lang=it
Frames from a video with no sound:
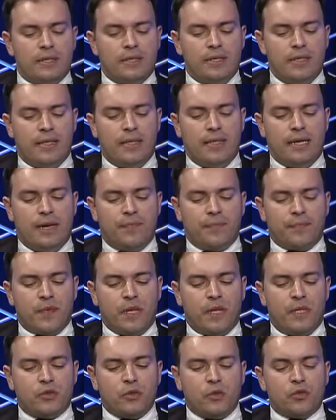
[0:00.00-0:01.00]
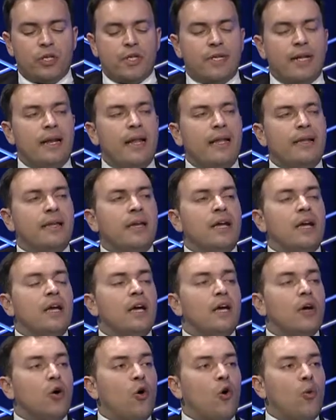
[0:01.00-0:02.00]
della mm, Ciociaria. Lei
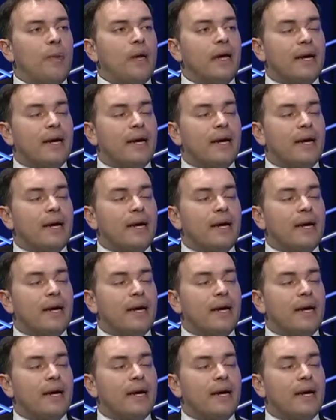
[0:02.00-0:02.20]
come